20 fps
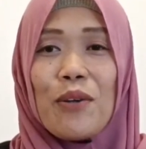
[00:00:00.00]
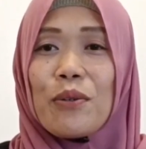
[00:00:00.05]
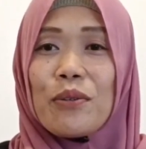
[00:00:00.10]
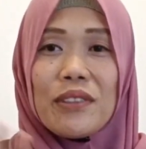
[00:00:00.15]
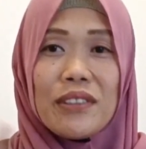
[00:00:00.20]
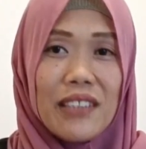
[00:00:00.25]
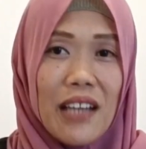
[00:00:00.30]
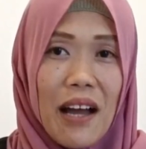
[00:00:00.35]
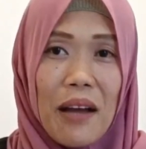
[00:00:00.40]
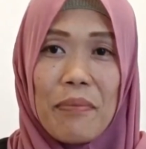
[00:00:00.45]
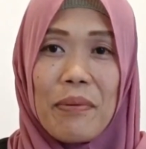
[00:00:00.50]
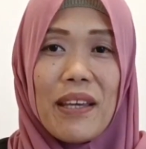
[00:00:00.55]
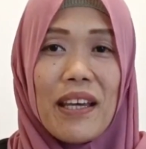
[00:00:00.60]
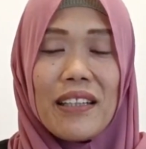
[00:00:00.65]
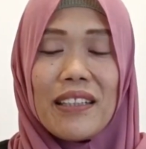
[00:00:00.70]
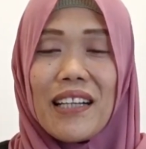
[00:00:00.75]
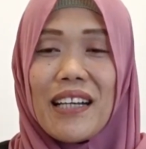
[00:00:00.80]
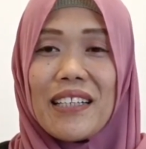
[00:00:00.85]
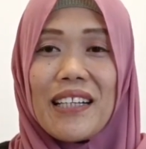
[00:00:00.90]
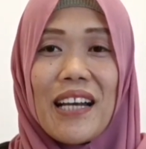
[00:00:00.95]
udah
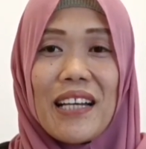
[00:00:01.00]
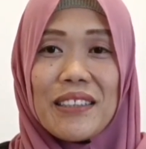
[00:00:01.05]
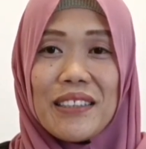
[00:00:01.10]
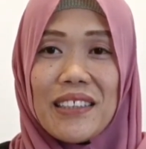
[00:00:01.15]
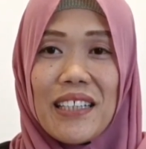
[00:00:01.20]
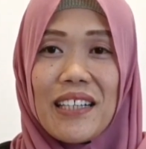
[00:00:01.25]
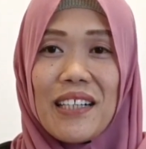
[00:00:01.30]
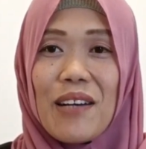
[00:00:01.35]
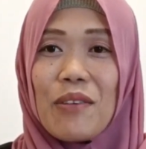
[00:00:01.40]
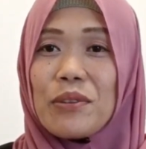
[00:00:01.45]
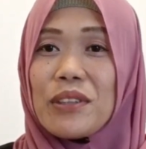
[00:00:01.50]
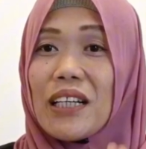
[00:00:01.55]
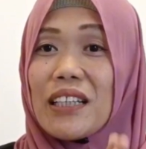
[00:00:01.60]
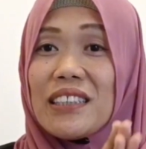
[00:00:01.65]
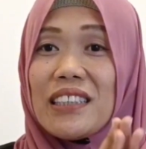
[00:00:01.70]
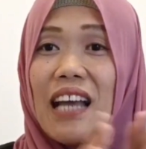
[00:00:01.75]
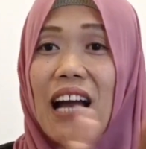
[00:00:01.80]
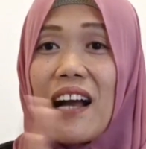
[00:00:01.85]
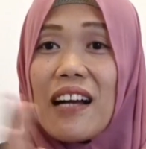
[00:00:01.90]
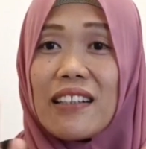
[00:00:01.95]
biarkan aja nggak
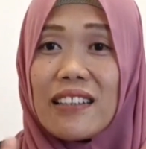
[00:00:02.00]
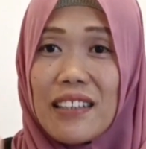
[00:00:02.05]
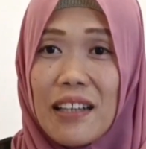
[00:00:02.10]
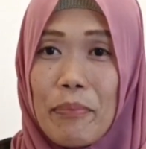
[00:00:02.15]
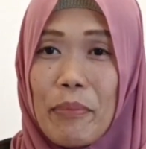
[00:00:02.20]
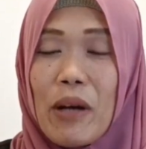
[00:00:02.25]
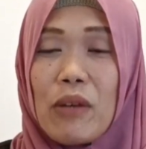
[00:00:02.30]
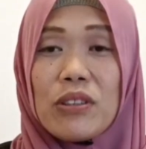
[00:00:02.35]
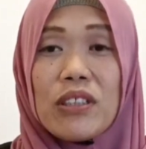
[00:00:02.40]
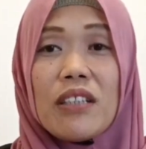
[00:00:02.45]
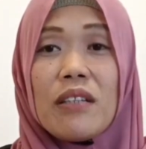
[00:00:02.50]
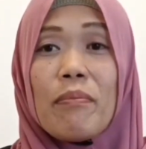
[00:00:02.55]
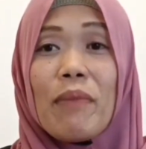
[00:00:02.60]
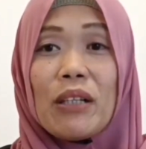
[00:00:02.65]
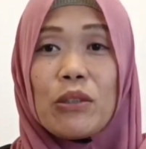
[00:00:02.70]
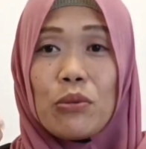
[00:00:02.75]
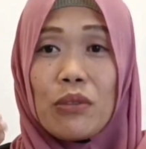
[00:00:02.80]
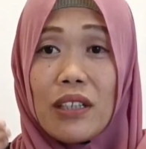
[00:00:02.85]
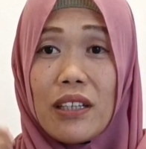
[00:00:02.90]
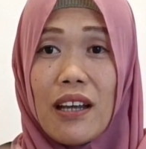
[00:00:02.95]
usah dianggap nggak usah
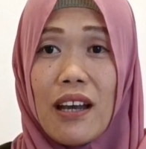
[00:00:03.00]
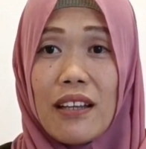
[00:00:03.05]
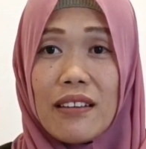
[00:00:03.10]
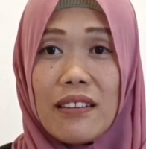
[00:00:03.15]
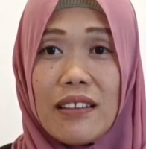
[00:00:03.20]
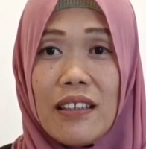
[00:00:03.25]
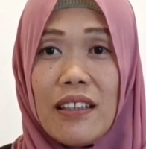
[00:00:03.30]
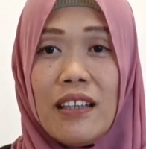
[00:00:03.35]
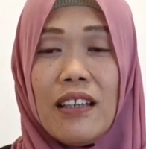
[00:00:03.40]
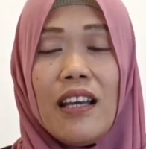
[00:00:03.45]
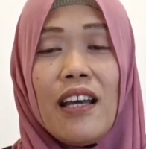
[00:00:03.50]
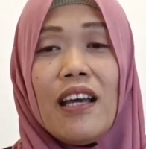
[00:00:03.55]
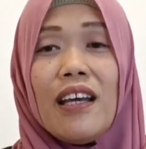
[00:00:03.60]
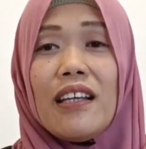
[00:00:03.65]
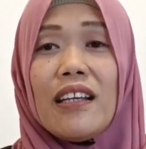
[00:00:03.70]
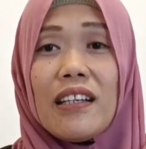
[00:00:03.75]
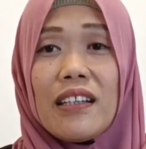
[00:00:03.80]
dimasukin hati